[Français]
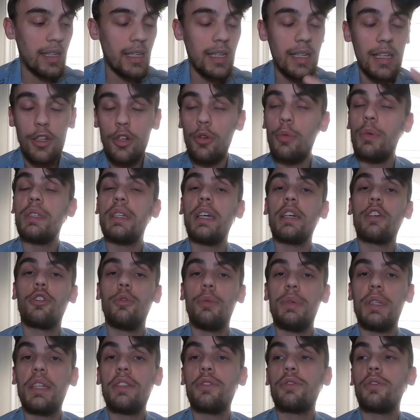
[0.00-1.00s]
Et les comédiens et
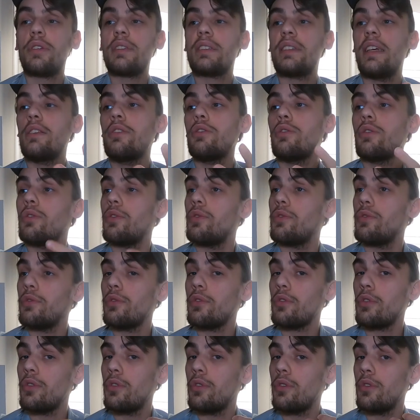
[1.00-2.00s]
comédiennes sur scène ne font
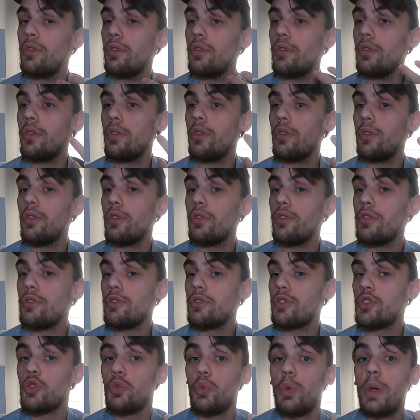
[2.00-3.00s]
que euh,
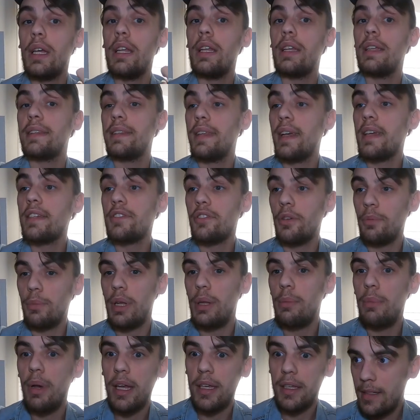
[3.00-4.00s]
jouer les textes en
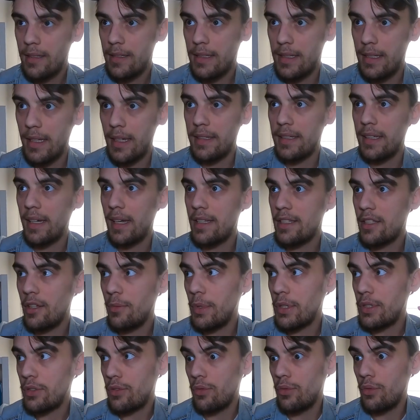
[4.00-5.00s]
playback. Ce qui est intéressant
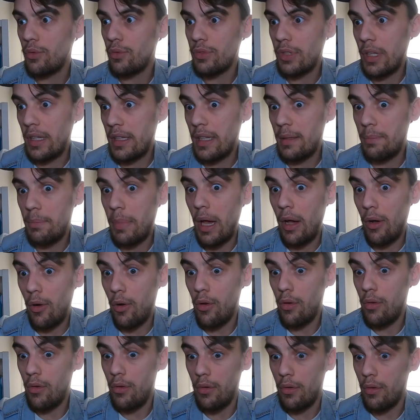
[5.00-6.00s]
parce qu'on a des
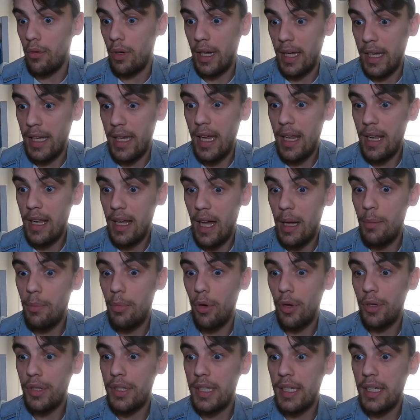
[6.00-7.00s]
paroles euh, réelles,
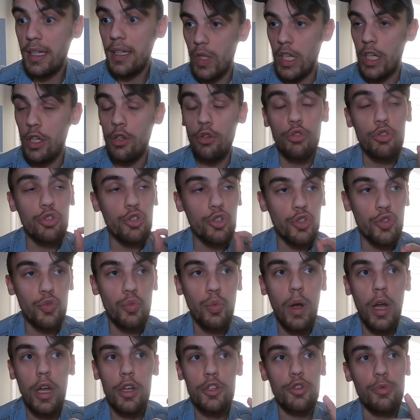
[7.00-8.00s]
rapportées, et le
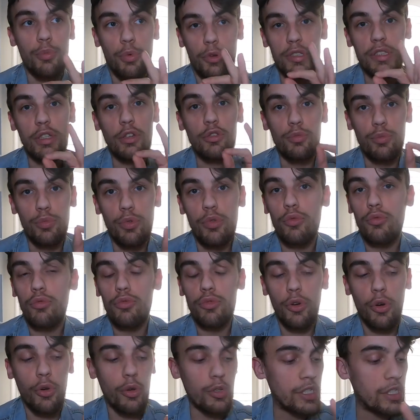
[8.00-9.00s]
choix, je pense qu'il y a eu beaucoup
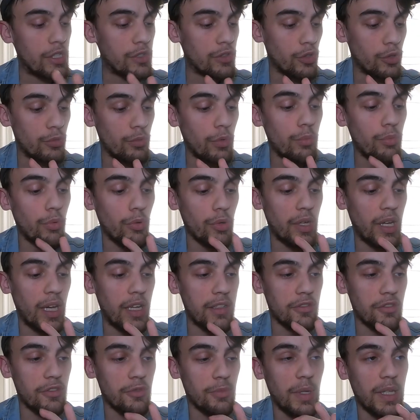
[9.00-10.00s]
d'enregistrements pour créer
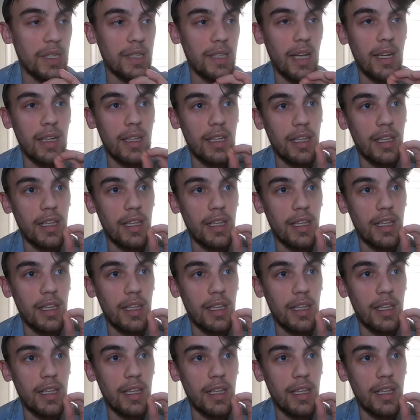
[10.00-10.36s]
ce spectacle,